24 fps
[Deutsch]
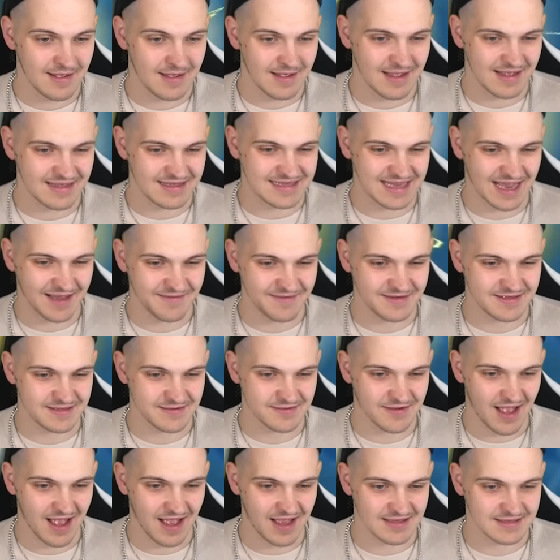Jetzt habe ich
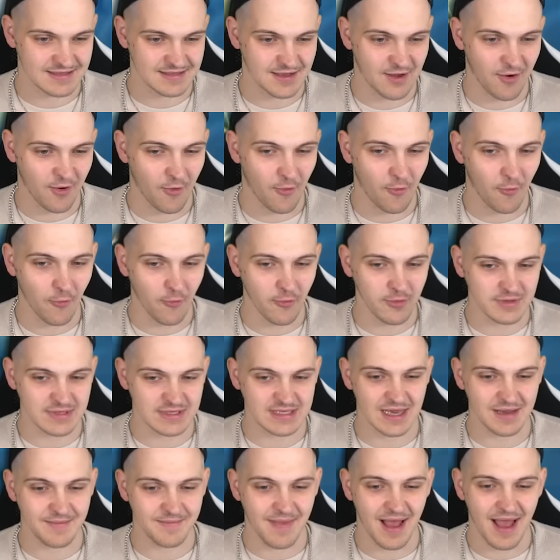sogar als
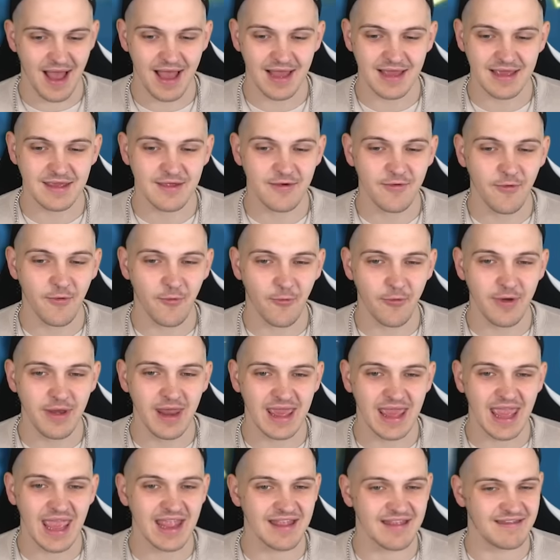großer Mario ohne
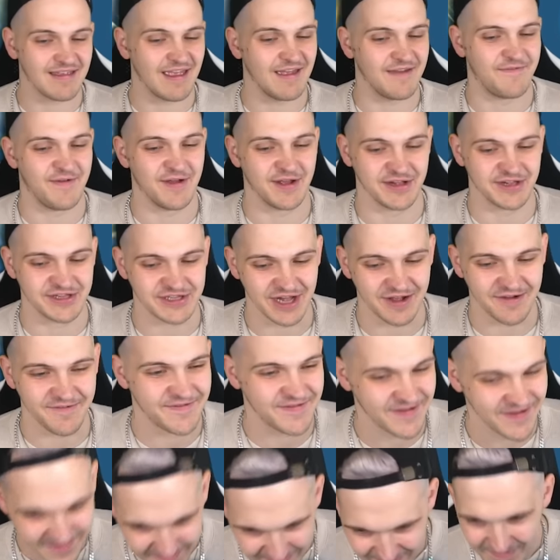Gegentreffer
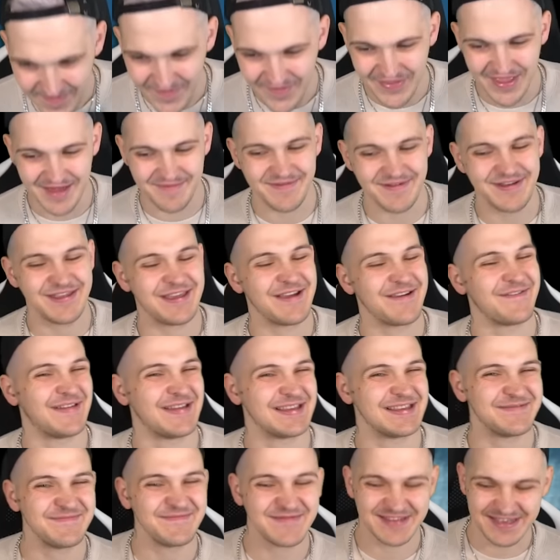geschafft. Da bin ich ja
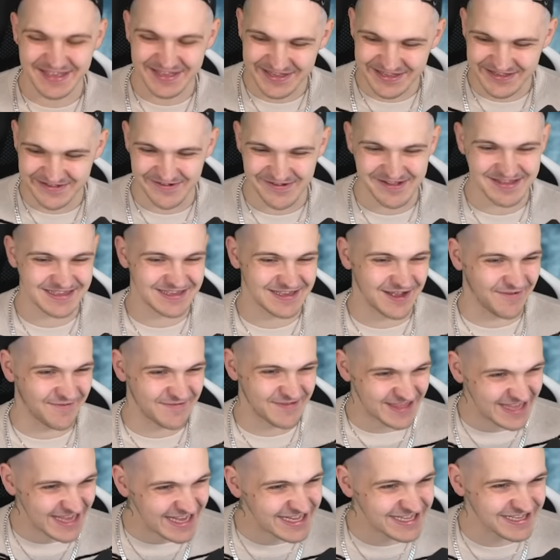fast ein bisschen stolz drauf.
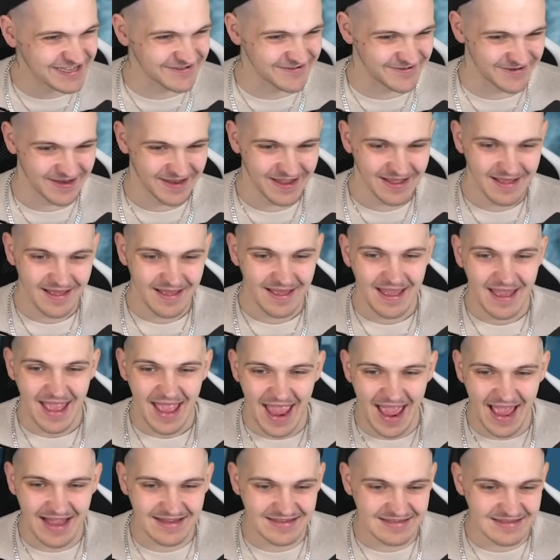Sehr schön.
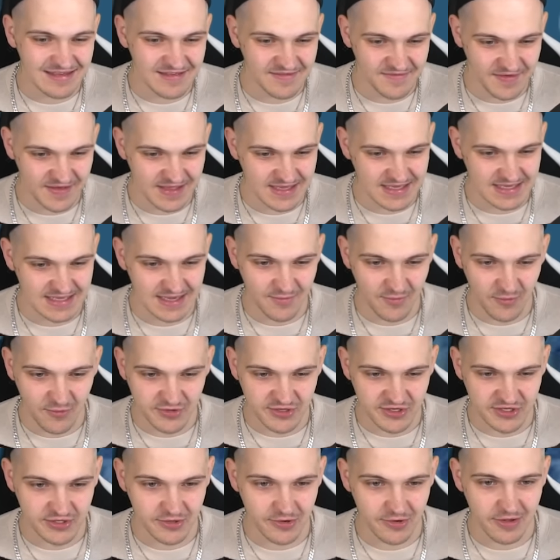Erstes
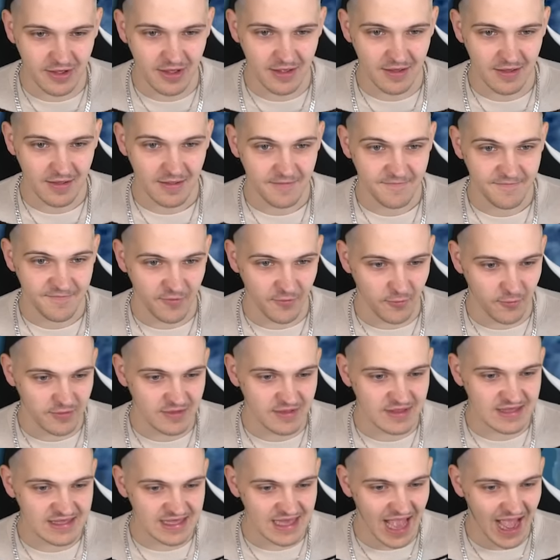Finstermondstück für
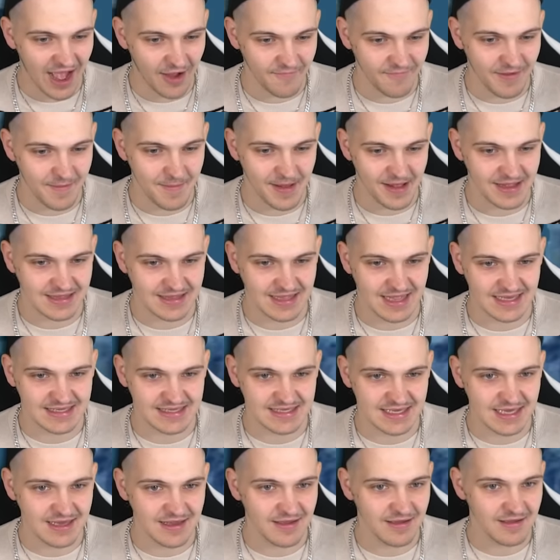uns. Ah, und warte mal, das
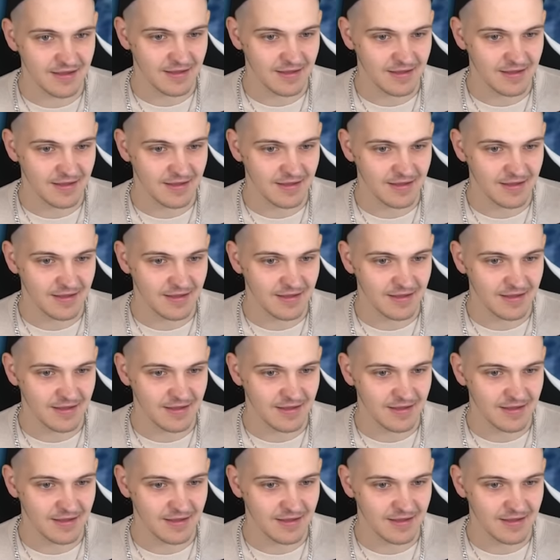hier?